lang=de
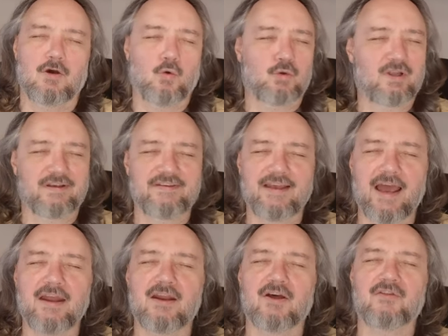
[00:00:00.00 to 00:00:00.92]
oder
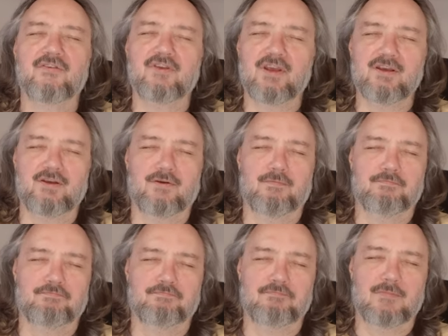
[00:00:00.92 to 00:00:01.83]
Sein an sich,
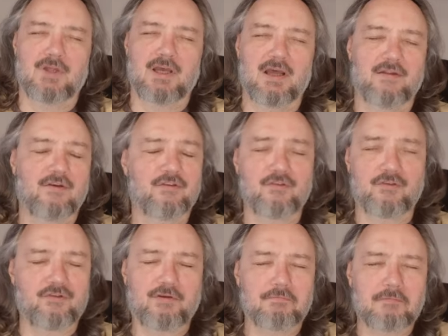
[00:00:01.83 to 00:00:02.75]

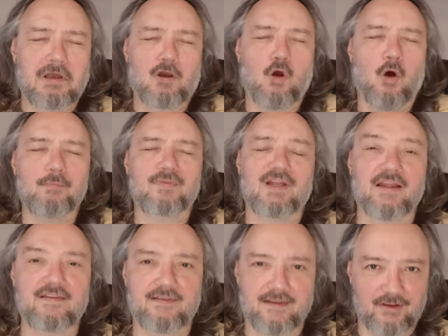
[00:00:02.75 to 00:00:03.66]
das kommt
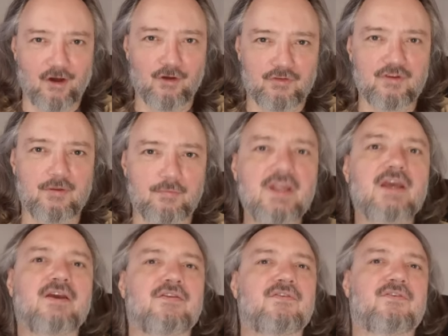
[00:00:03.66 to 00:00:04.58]
letztlich aus dem
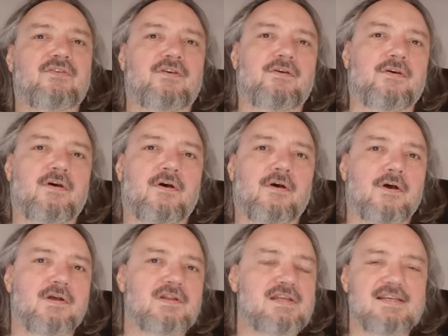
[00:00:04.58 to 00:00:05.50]
Nichts.
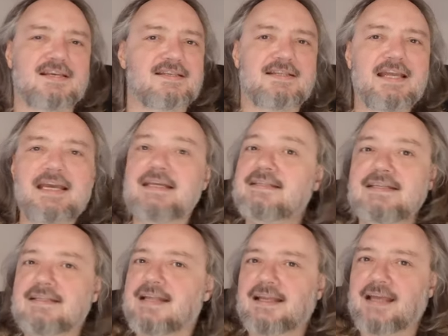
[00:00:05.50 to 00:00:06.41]
Dieses Nichts
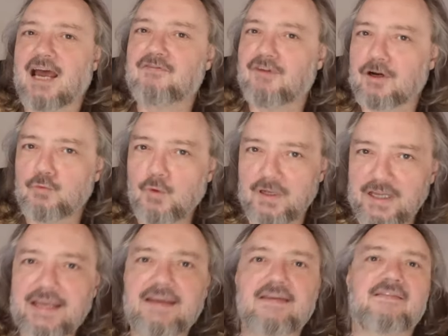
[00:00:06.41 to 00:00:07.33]
ist nicht einfach nur
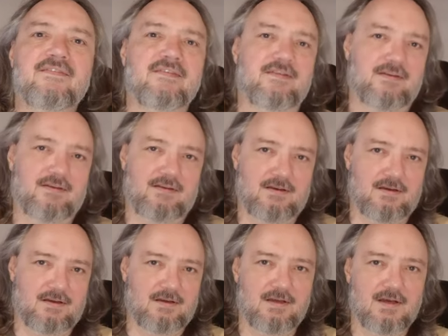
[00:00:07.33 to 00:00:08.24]
Nichts.
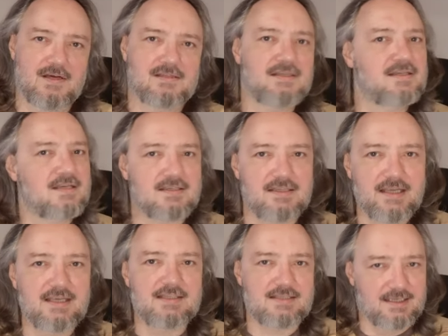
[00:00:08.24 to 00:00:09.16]
Ja? Dieses
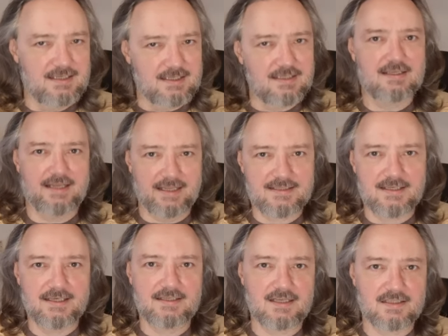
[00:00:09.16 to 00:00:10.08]
Nichts ist
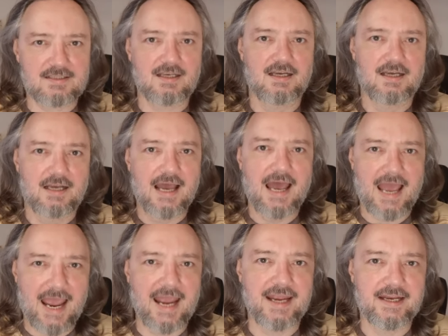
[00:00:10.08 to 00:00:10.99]
letztlich das
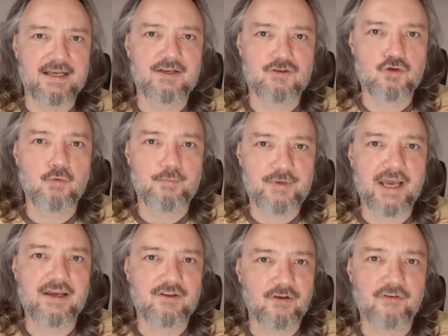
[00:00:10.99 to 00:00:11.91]
eine
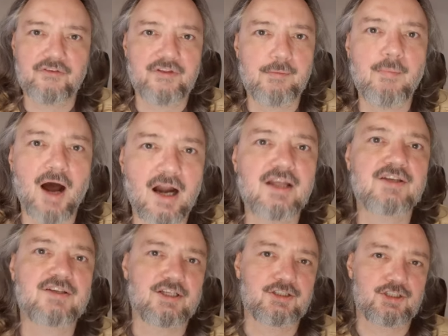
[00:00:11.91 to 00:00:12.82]
Subjekt, aus dem
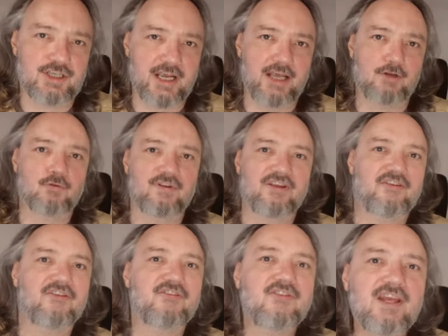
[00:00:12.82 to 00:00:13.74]
alles entsteht. Und
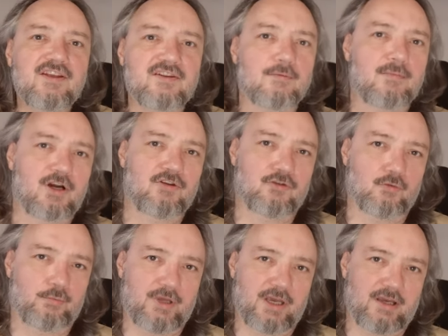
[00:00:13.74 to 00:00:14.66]
es ist nicht einmal
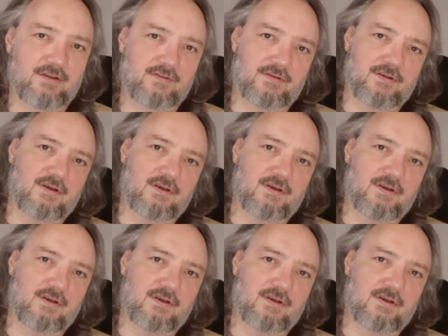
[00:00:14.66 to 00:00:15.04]
Subjekt.